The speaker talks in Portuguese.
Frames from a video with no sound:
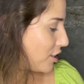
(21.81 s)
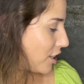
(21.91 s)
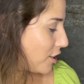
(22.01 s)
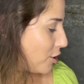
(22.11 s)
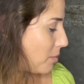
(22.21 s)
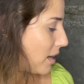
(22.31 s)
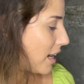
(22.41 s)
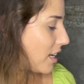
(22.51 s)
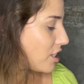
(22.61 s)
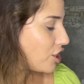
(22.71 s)
gente, uma
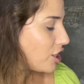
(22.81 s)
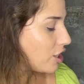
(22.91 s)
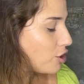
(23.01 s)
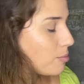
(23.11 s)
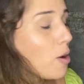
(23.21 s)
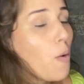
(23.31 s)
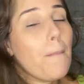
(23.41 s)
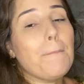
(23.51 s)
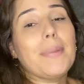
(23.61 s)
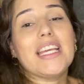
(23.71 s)
caixinha de uma
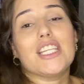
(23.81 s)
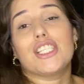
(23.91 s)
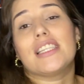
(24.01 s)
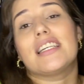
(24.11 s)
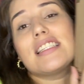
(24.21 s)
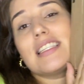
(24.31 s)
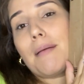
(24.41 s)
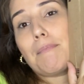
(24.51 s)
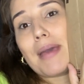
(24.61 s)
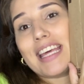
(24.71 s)
comprinha de
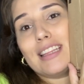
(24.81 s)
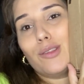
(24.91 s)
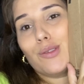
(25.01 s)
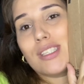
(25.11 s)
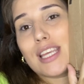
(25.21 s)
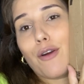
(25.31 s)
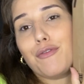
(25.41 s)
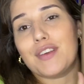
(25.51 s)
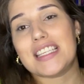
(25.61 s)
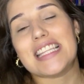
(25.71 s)
lançamentos que eu
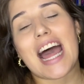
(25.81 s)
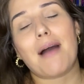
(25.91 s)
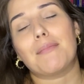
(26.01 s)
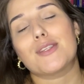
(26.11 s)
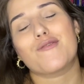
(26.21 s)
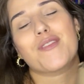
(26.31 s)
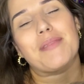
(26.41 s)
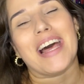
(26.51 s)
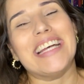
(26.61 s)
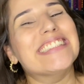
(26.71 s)
fiz da Amazon. Vamos
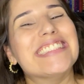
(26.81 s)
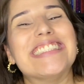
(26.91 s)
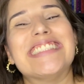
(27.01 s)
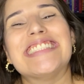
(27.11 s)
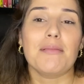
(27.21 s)
lá? Vamos lá?